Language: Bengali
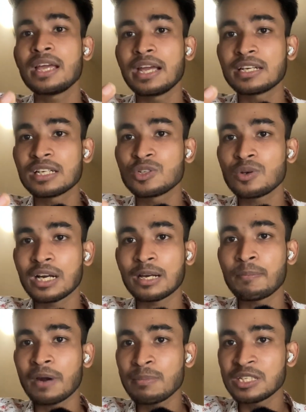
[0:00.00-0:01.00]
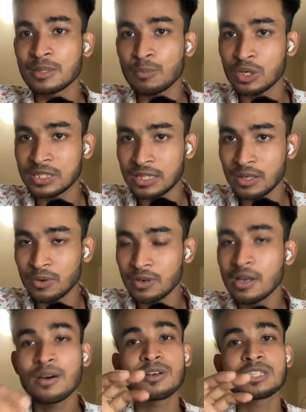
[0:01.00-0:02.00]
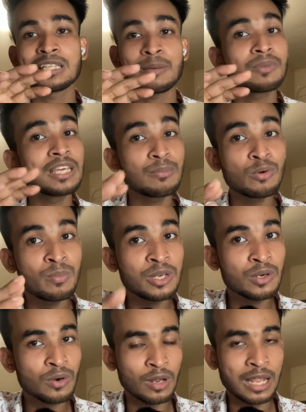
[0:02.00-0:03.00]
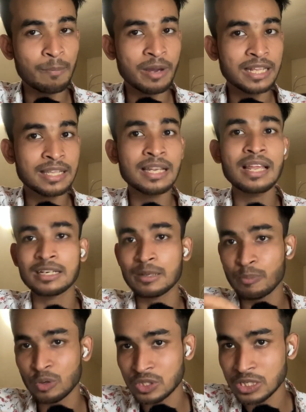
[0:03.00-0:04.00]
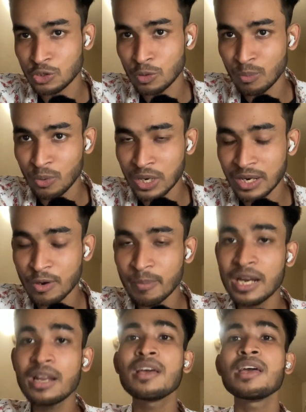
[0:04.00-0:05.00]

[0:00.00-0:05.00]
এটার জন্য একটা প্রাইভেসি পলিসি দাও অর্থাৎ আপনি ইমু ভিডিও কল অ্যাপ বানাইতে গেলে একটা প্রশ্নের সম্মুখীন হবেন